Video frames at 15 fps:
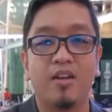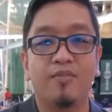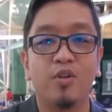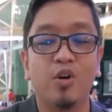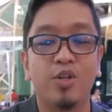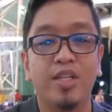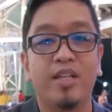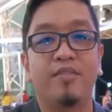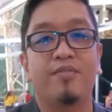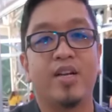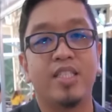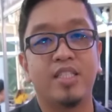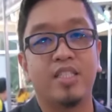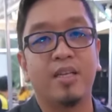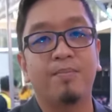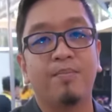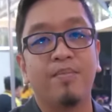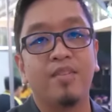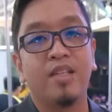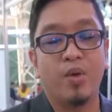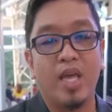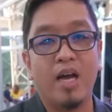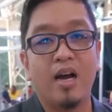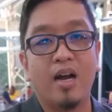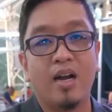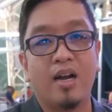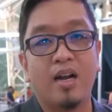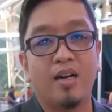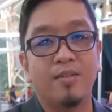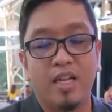of golden friendship. We
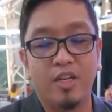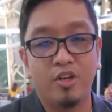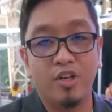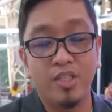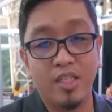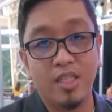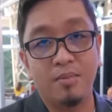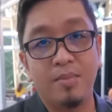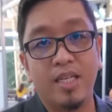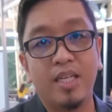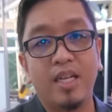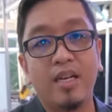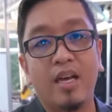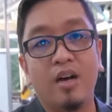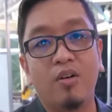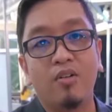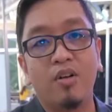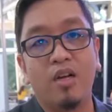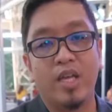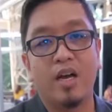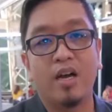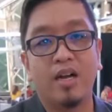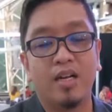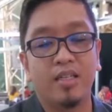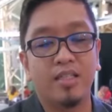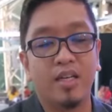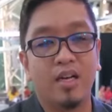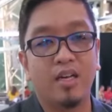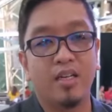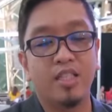are in northern Mindanao. We are
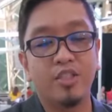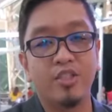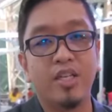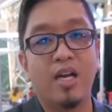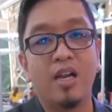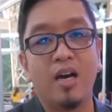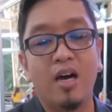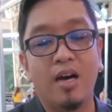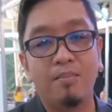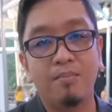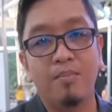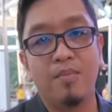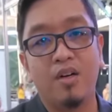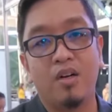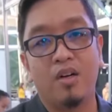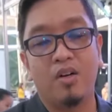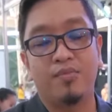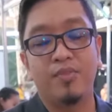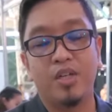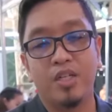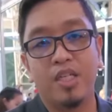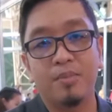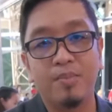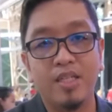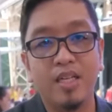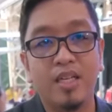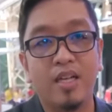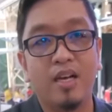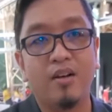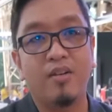the regional hub of northern
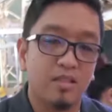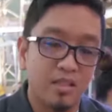Mindanao.